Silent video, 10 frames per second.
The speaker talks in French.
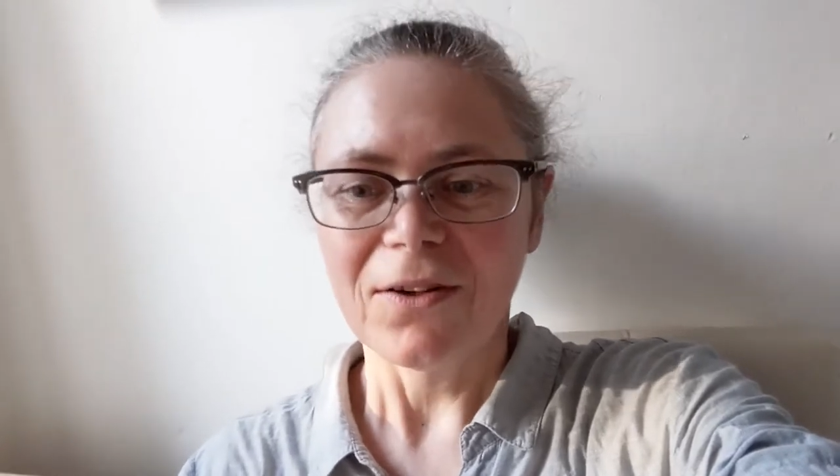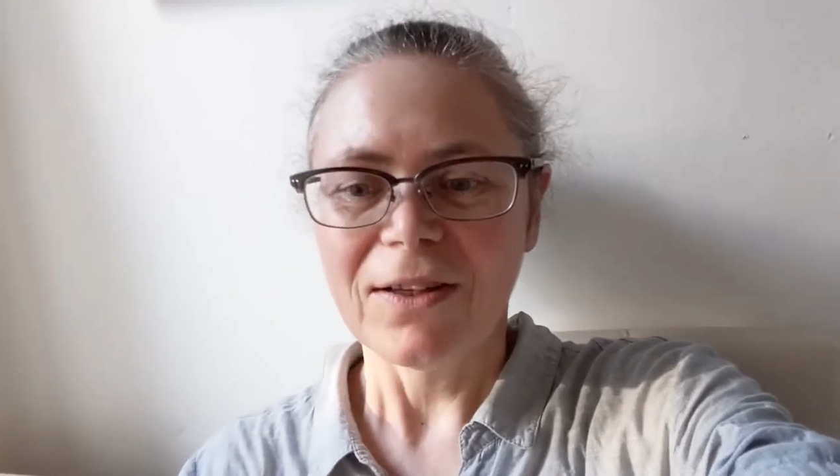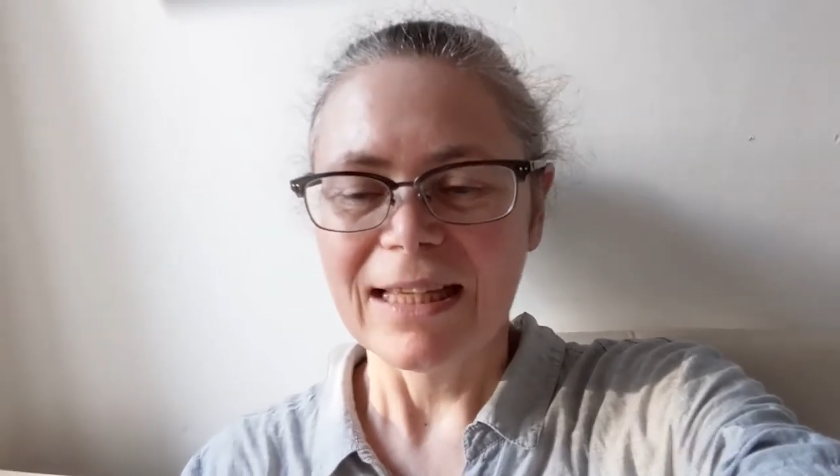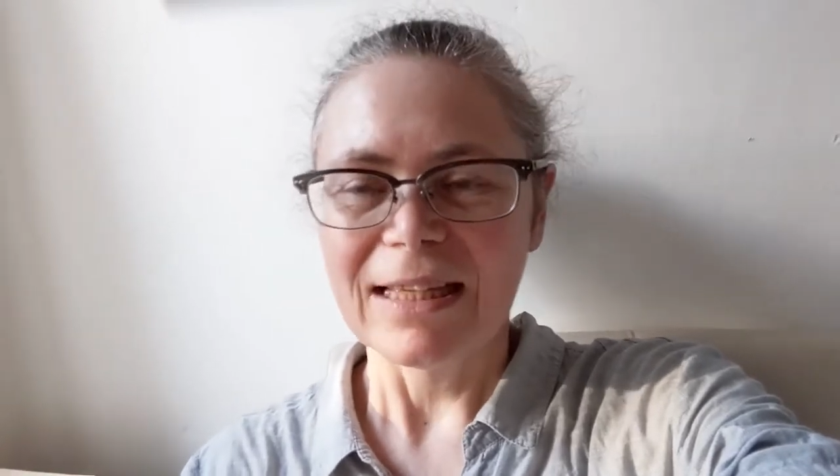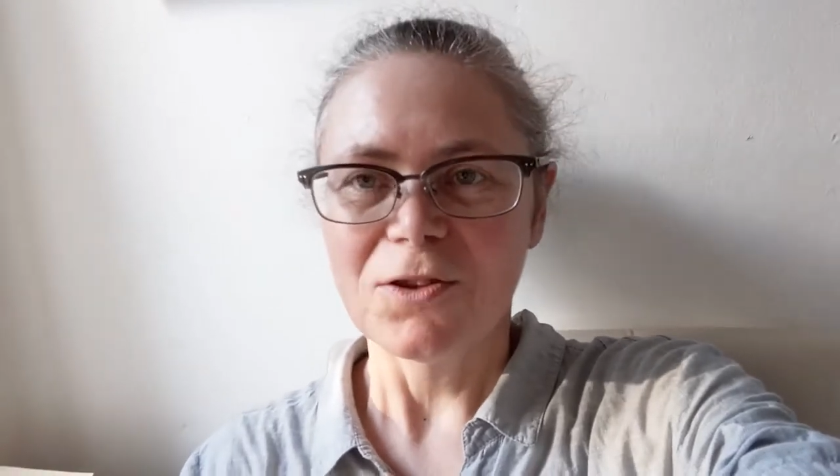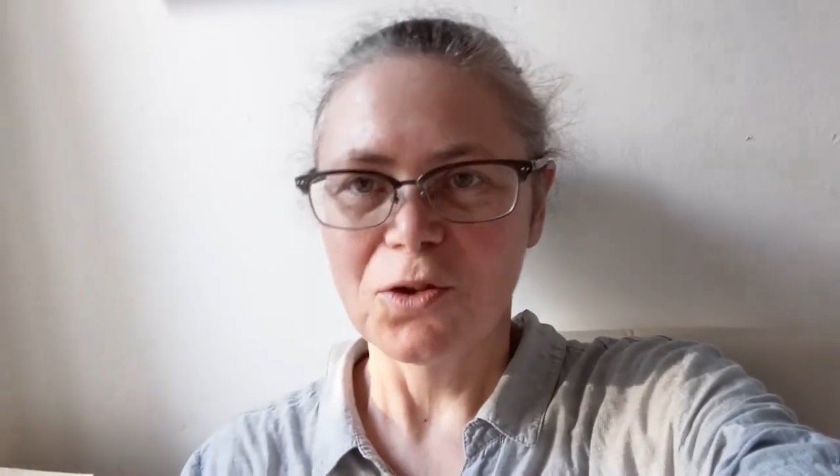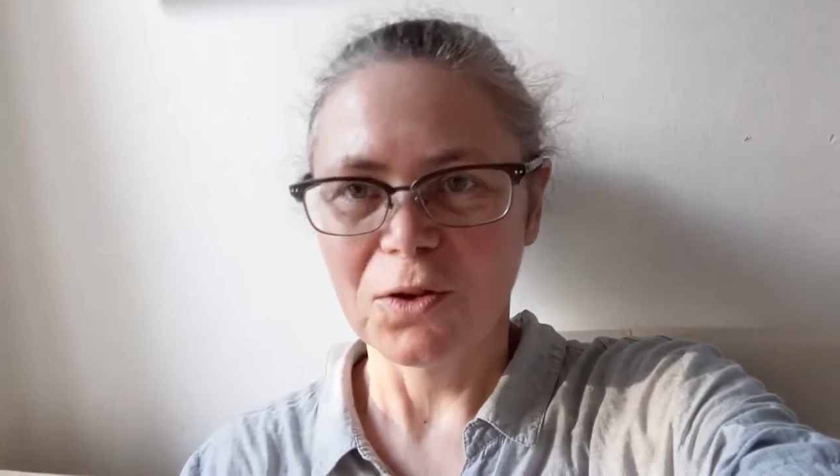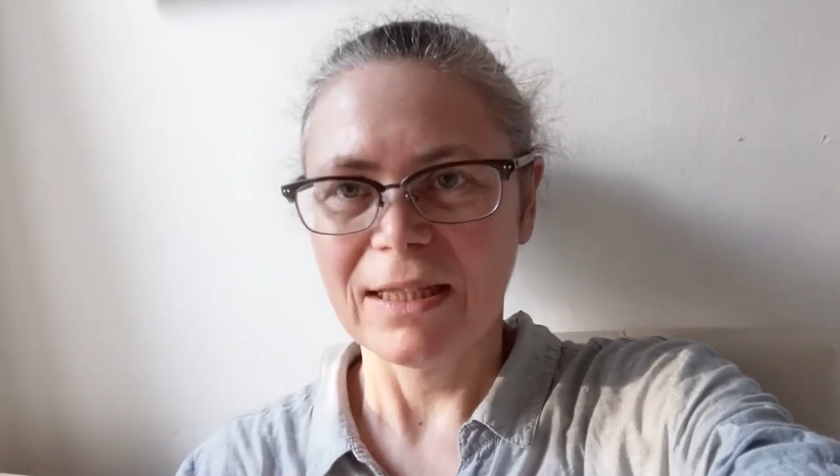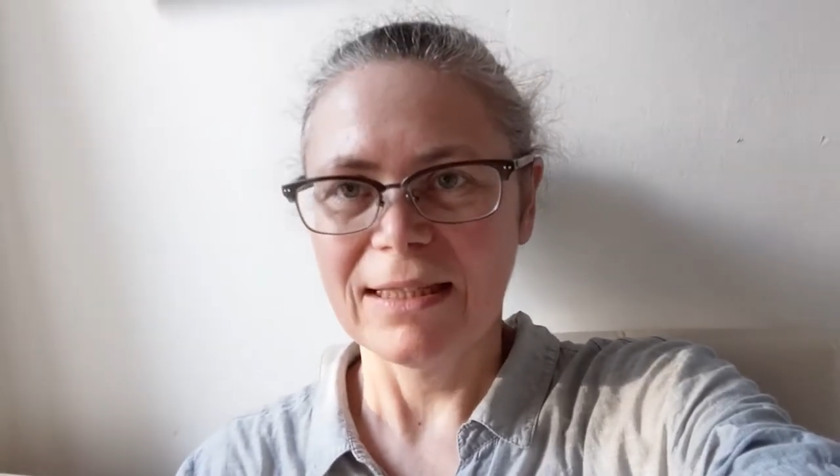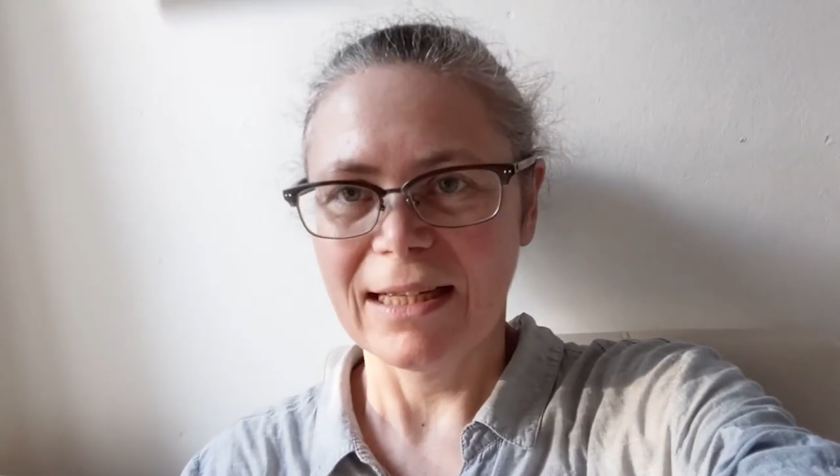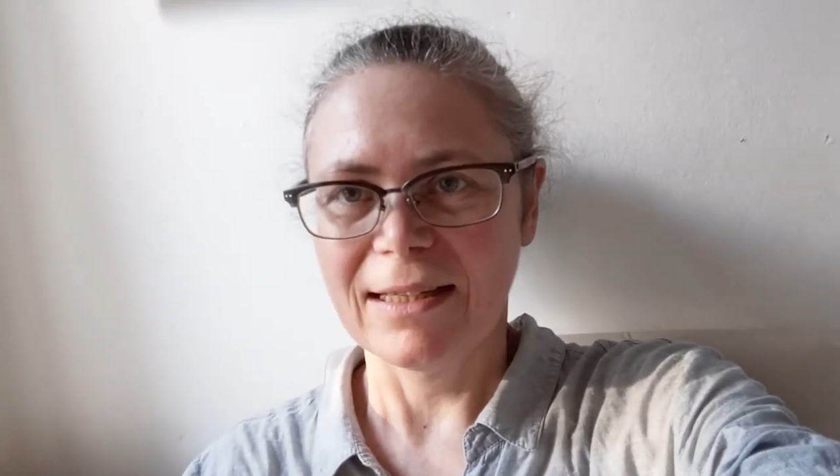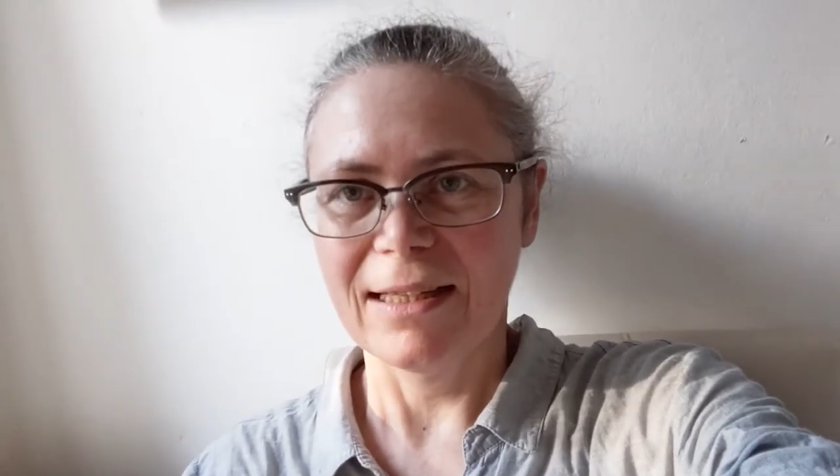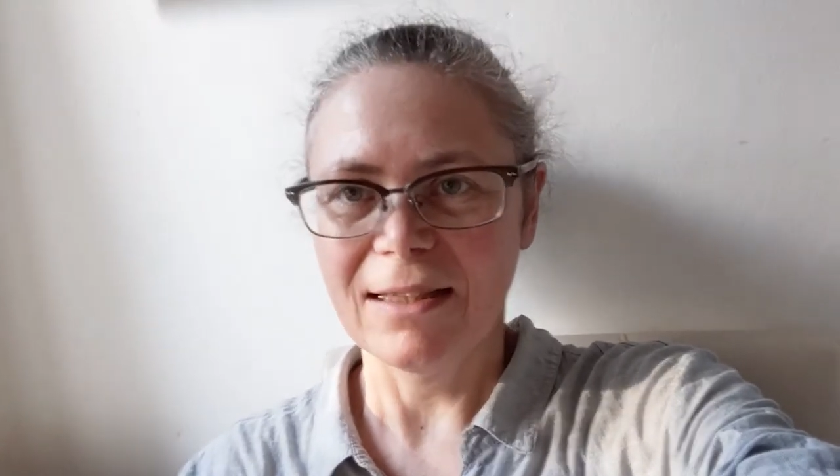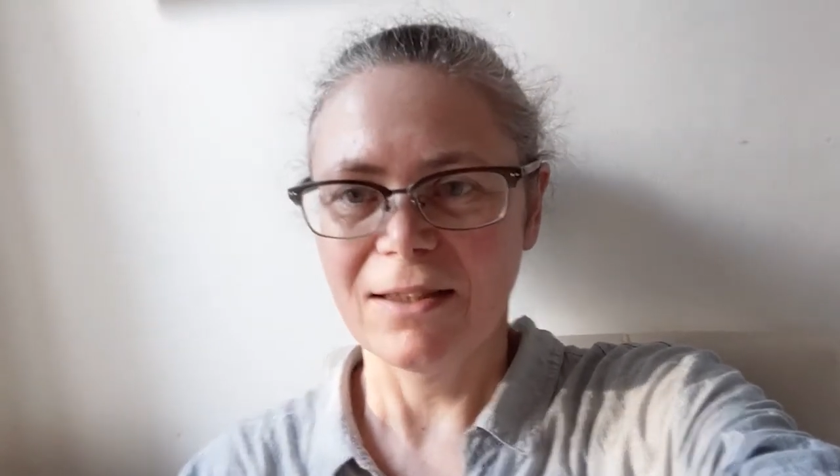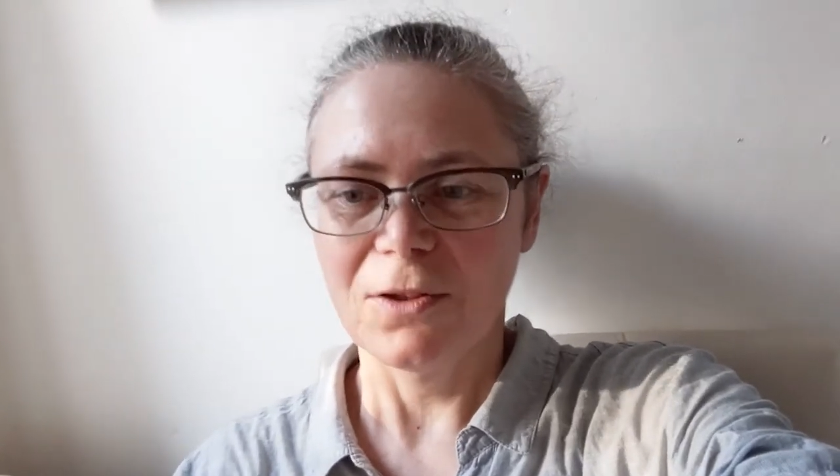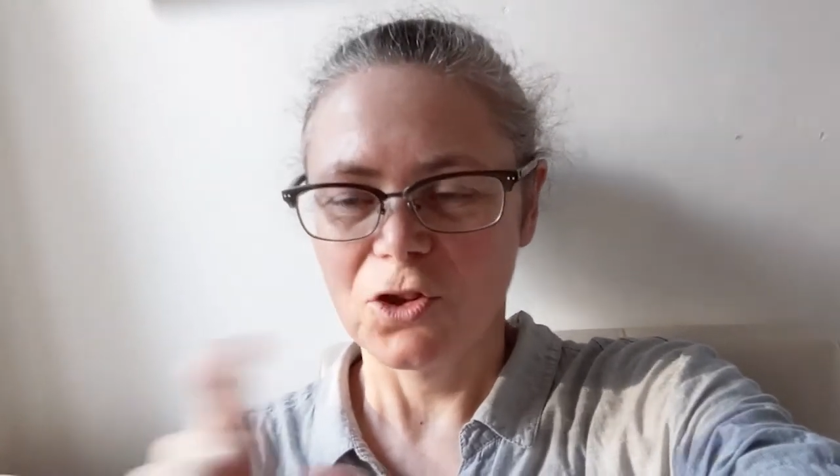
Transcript: en ligne sur Internet.